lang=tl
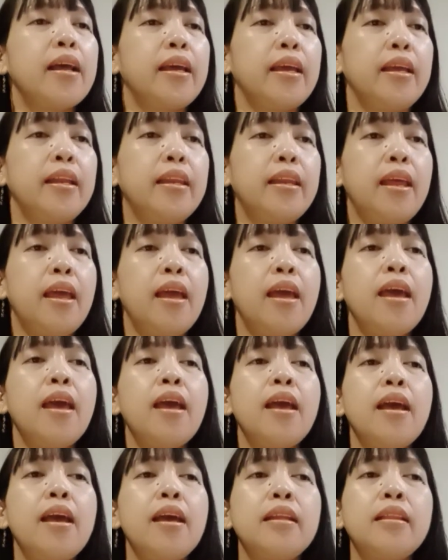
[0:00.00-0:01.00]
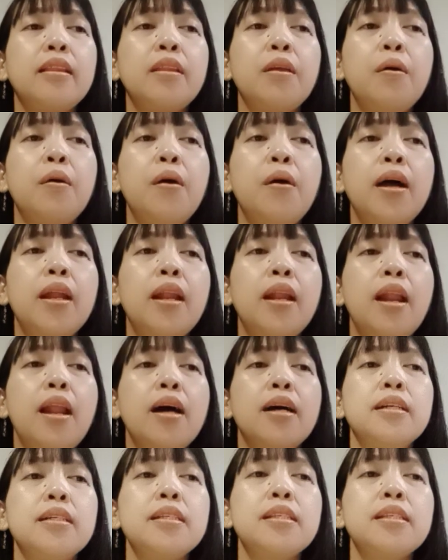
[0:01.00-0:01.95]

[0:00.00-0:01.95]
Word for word: hindi ito lang